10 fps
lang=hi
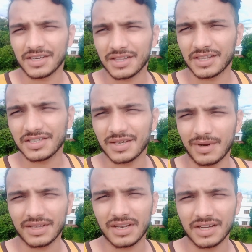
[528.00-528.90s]
कितने अच्छे
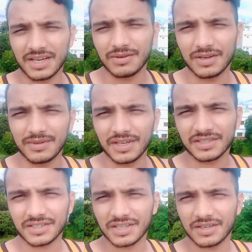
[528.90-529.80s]
बादल लगे हुए हैं अभी देख
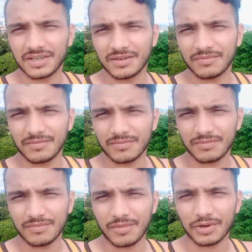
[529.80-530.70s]
सकते हैं
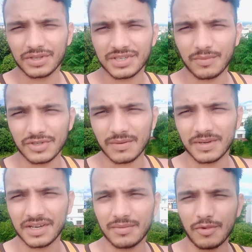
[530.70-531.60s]
बहुत अच्छा मौसम
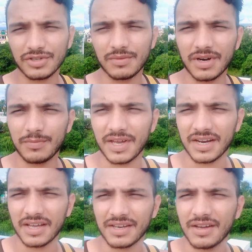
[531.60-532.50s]
लग रहा है मौसम बड़ा
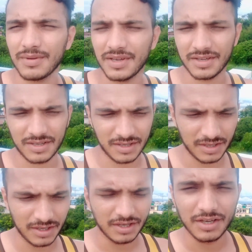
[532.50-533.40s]
प्यारा लग रहा है अभी
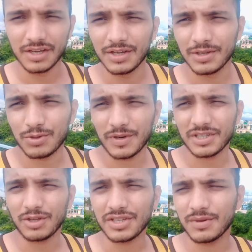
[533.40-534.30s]
सुबह
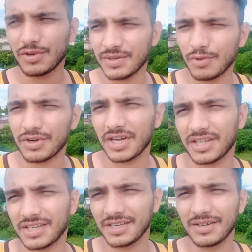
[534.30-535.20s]
से तो ऐसा मौसम हो रखा
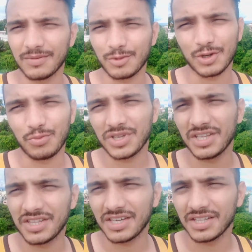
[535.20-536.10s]
था कि मुझे उम्मीद
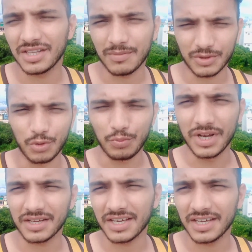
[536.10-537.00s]
ही नहीं थी कि दिन में धूप भी
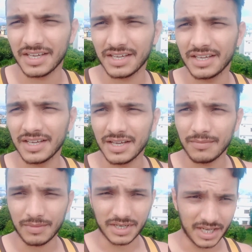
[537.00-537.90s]
लगेगी
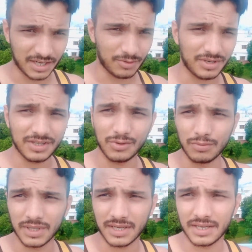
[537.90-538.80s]
बट खैर कोई नहीं
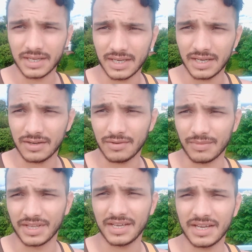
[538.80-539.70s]
धूप लग गई है
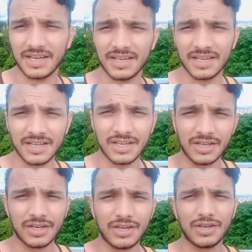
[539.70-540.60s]
बढ़िया है
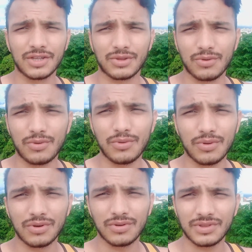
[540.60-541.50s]
तो
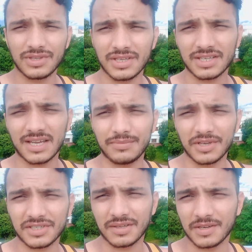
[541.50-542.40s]
जैसे कि आप
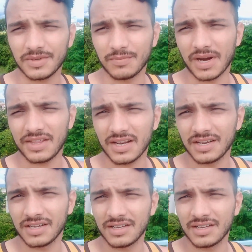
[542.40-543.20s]
देख सकते हैं मेरे पीछे बादल